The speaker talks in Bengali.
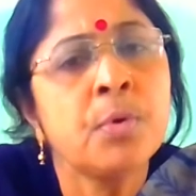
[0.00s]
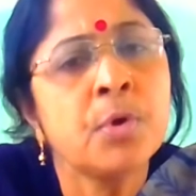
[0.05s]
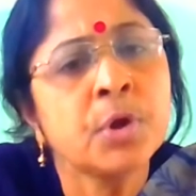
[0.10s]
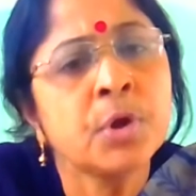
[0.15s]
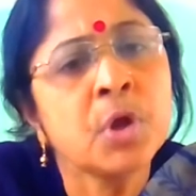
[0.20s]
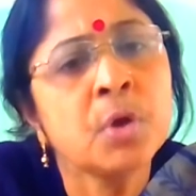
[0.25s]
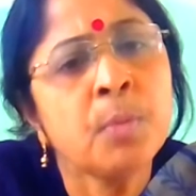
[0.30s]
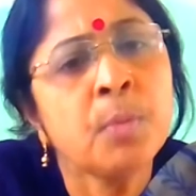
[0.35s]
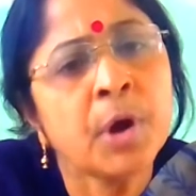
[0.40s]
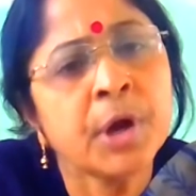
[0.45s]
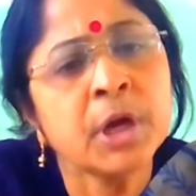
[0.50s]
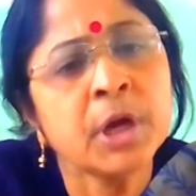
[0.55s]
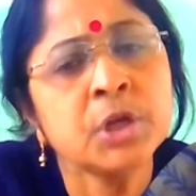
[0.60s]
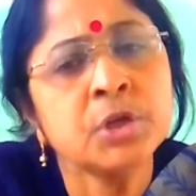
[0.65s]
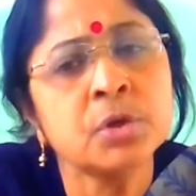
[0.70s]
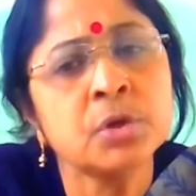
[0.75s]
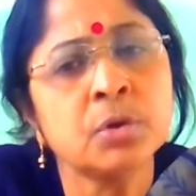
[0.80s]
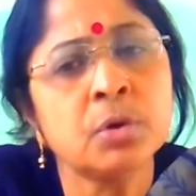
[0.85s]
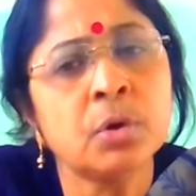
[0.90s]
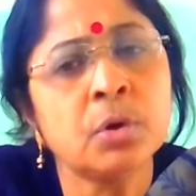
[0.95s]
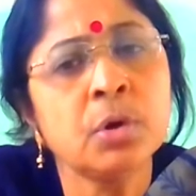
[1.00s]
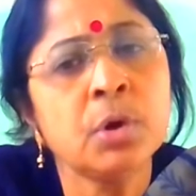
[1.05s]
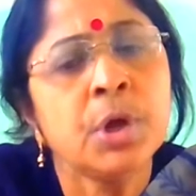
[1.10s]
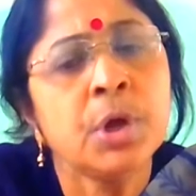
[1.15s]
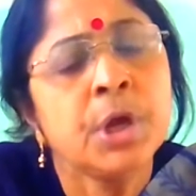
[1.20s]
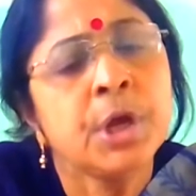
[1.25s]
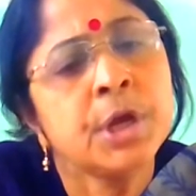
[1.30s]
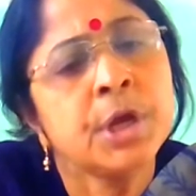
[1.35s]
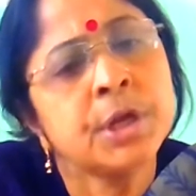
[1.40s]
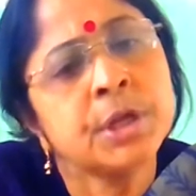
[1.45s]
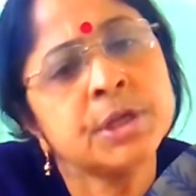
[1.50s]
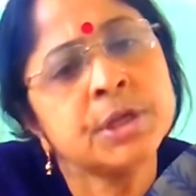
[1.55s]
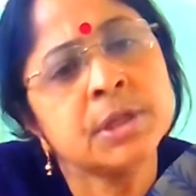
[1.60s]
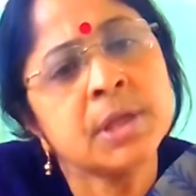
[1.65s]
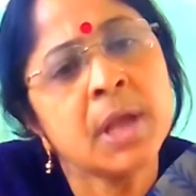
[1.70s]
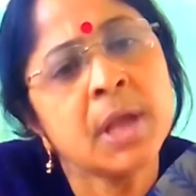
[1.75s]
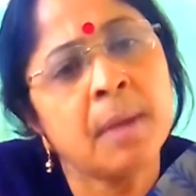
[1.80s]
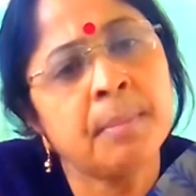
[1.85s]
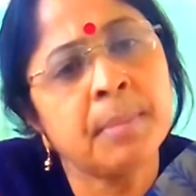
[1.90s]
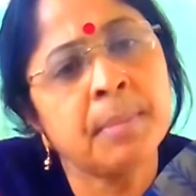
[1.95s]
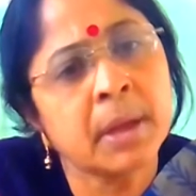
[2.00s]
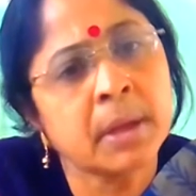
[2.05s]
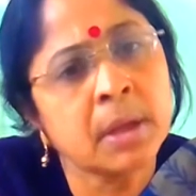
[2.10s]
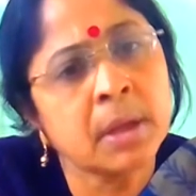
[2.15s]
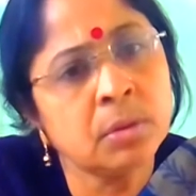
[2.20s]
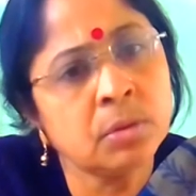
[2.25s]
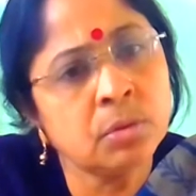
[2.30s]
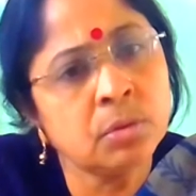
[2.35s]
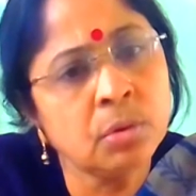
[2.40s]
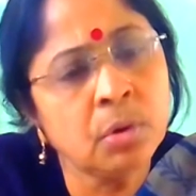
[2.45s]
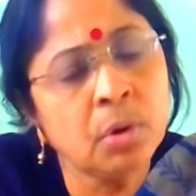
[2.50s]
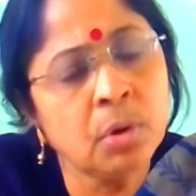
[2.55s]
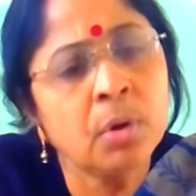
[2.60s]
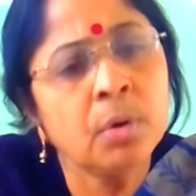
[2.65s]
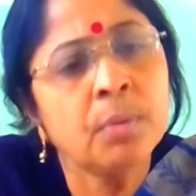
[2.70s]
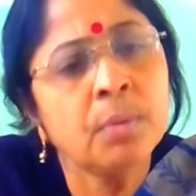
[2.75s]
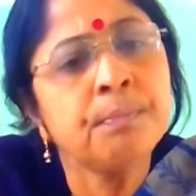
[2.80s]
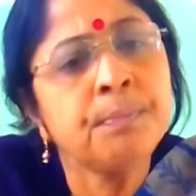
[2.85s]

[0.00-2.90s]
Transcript: বর্গীয় বয়ের জন্য ইংরেজিতে আমরা কিন্তু